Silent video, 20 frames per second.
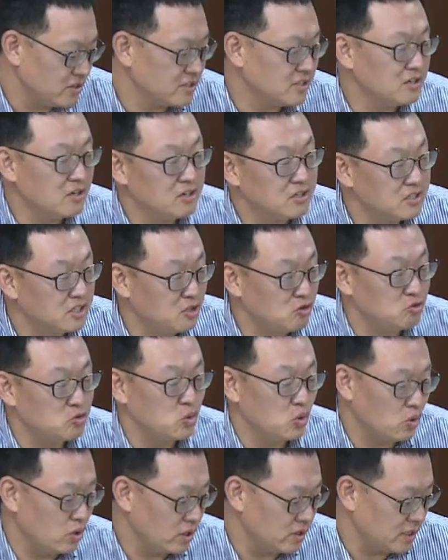그래서 그런
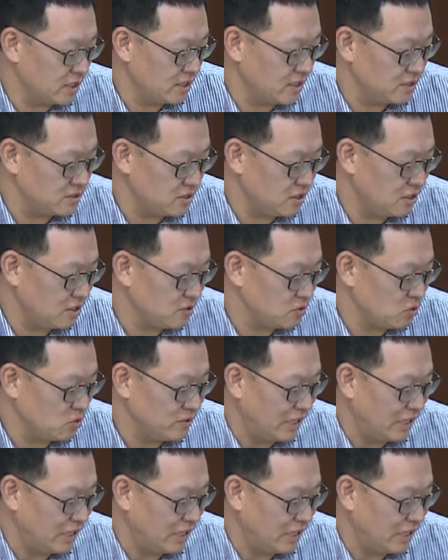기후 조건에 따라서